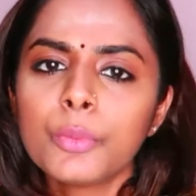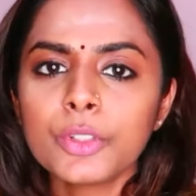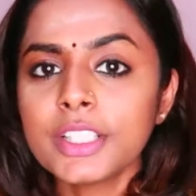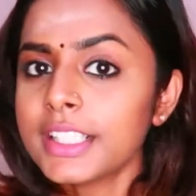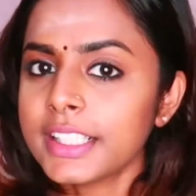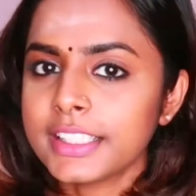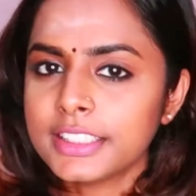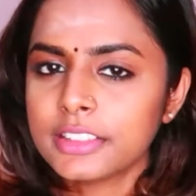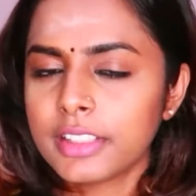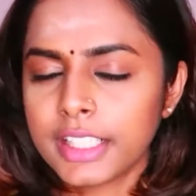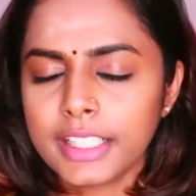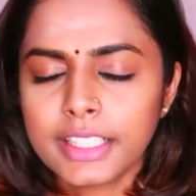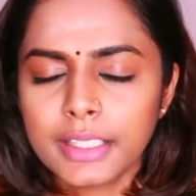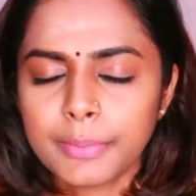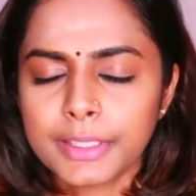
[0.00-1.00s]
முதல் ஐந்து
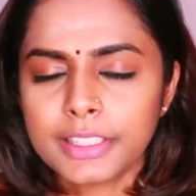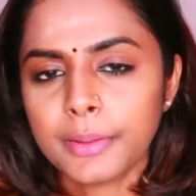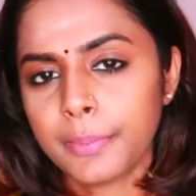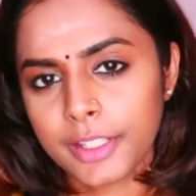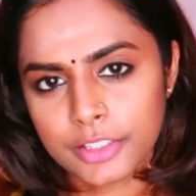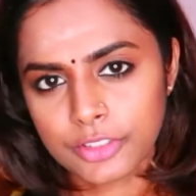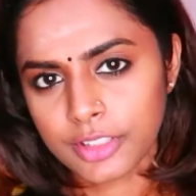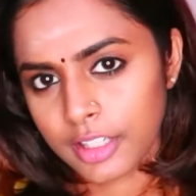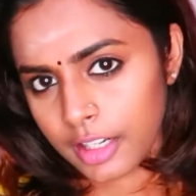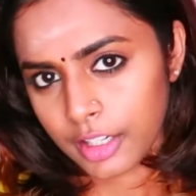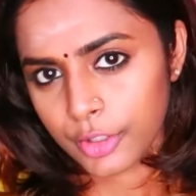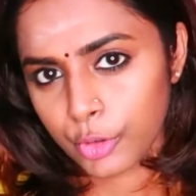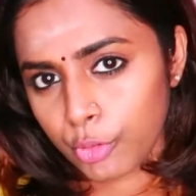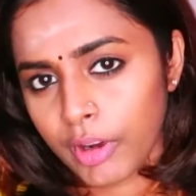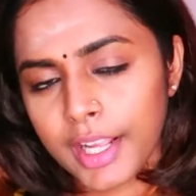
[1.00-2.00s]
வரிகளை பற்றி
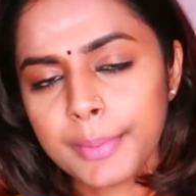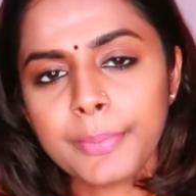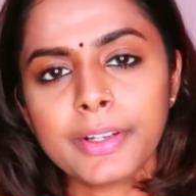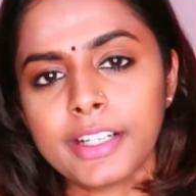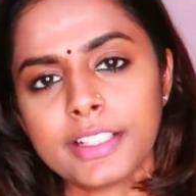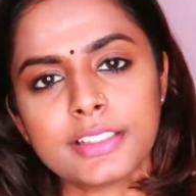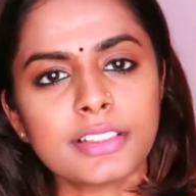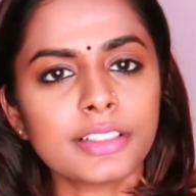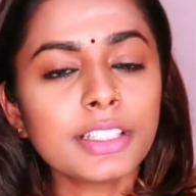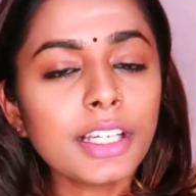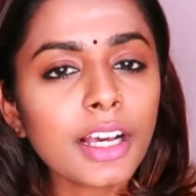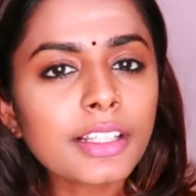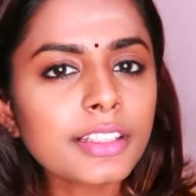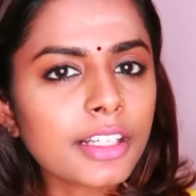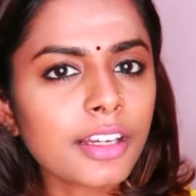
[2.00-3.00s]
பேசுவதற்கான ஒரு வாய்ப்பு கிடைச்சிது
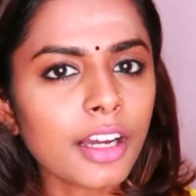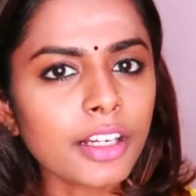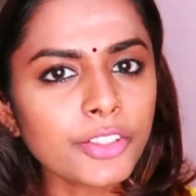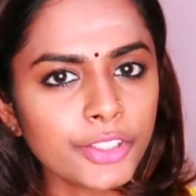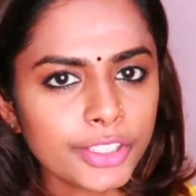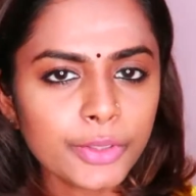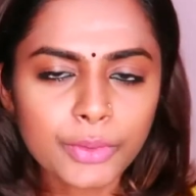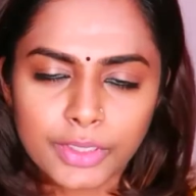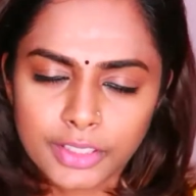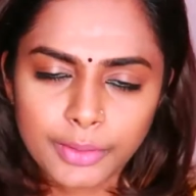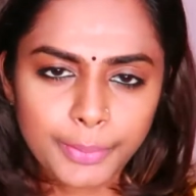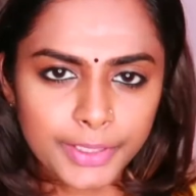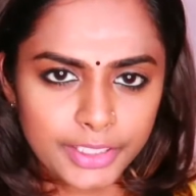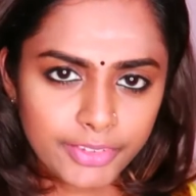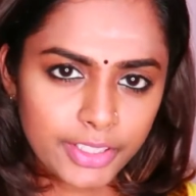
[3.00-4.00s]
அந்த காணொலியை
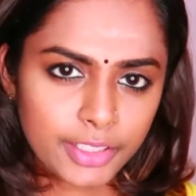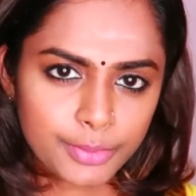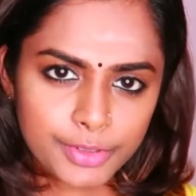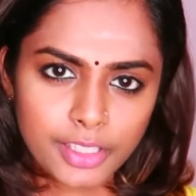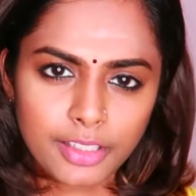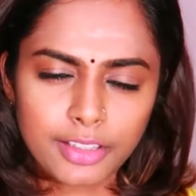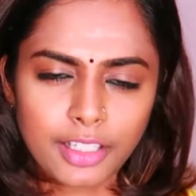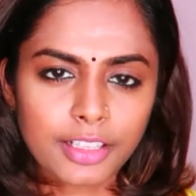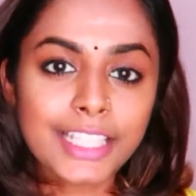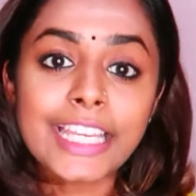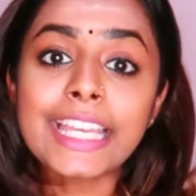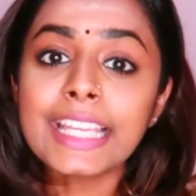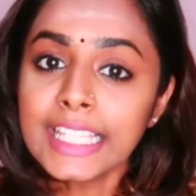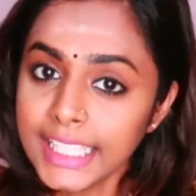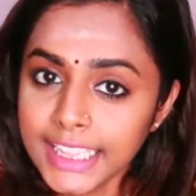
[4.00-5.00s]
உங்களுக்கு பதிவேற்றம்
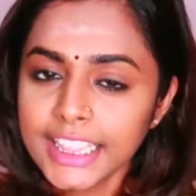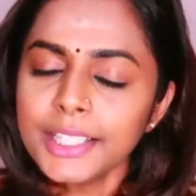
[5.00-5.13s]
செய்திருந்தேன்